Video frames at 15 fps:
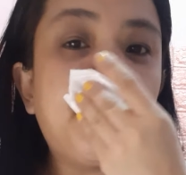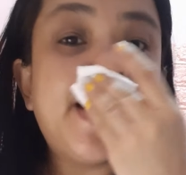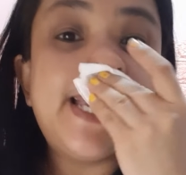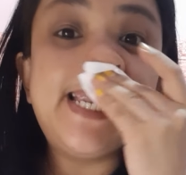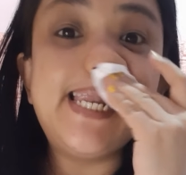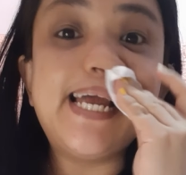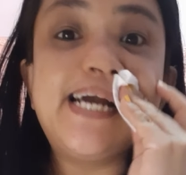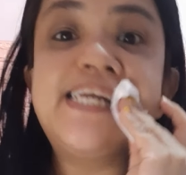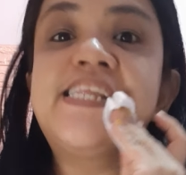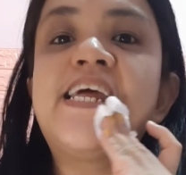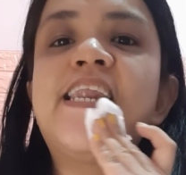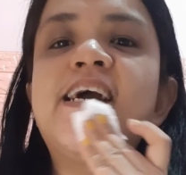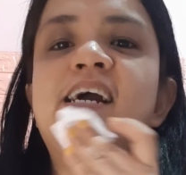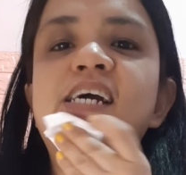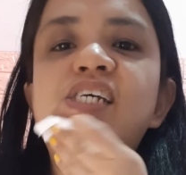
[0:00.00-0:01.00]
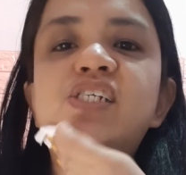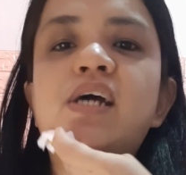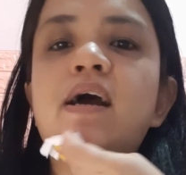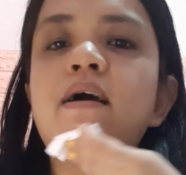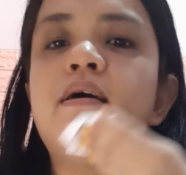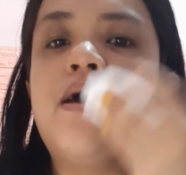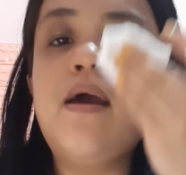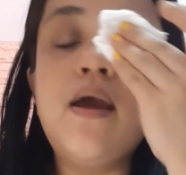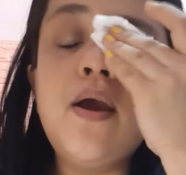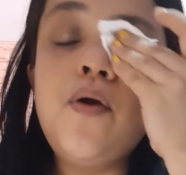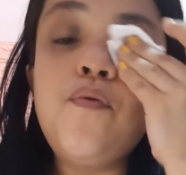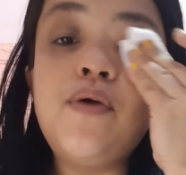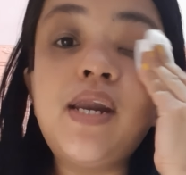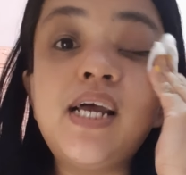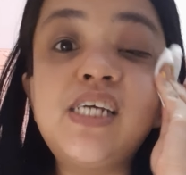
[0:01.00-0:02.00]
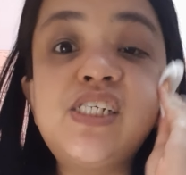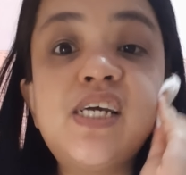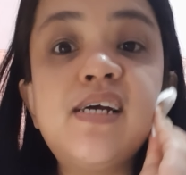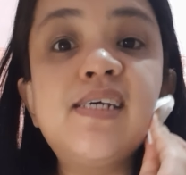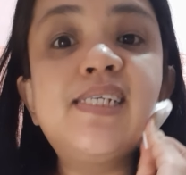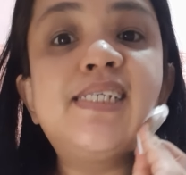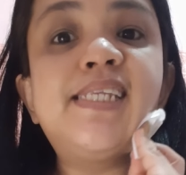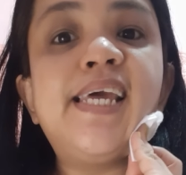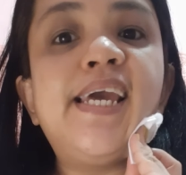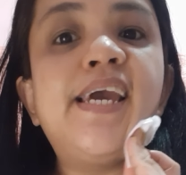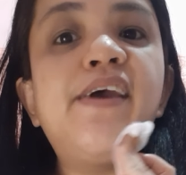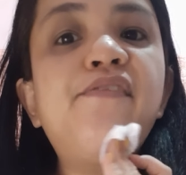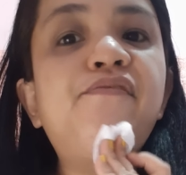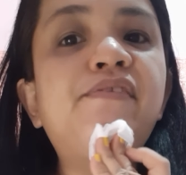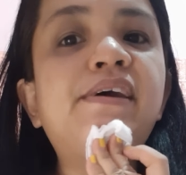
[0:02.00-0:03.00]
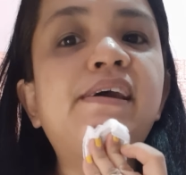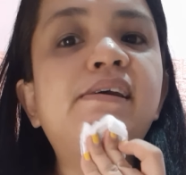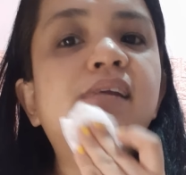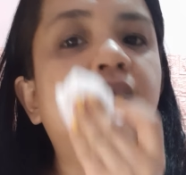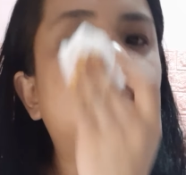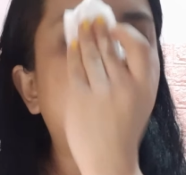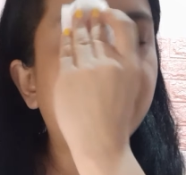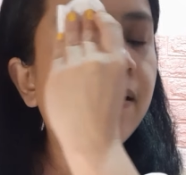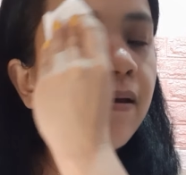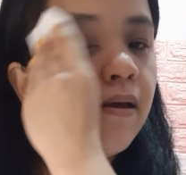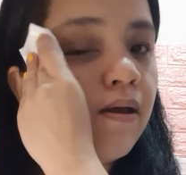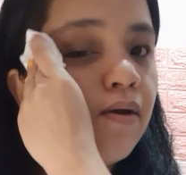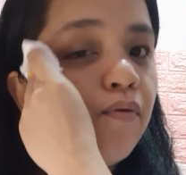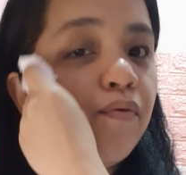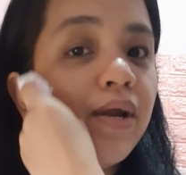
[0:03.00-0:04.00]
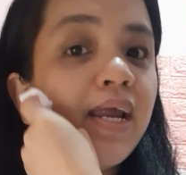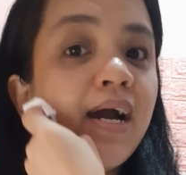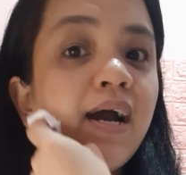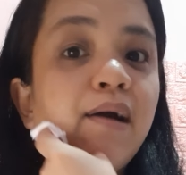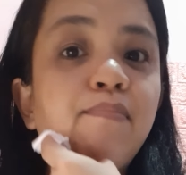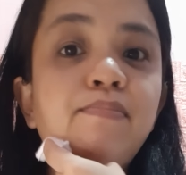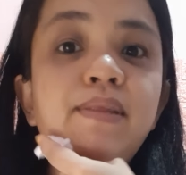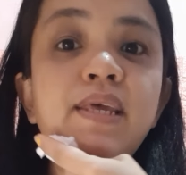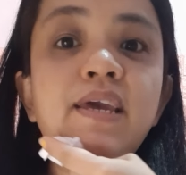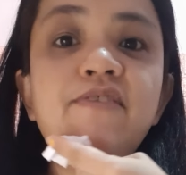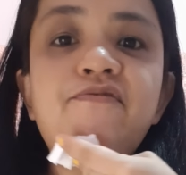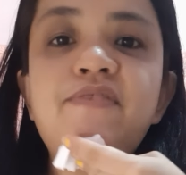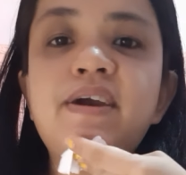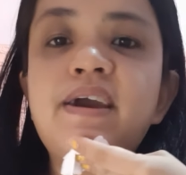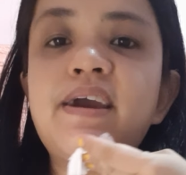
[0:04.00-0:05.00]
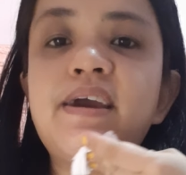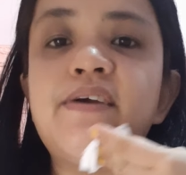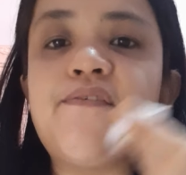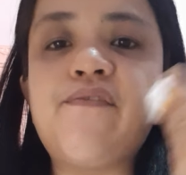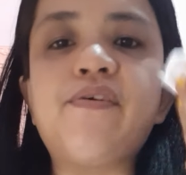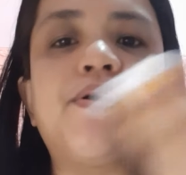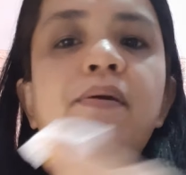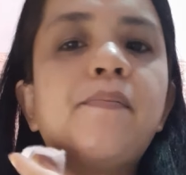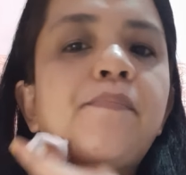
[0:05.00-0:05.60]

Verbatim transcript: mild lang talaga siya. Wala siyang sting effect, walang hapdi effect ever.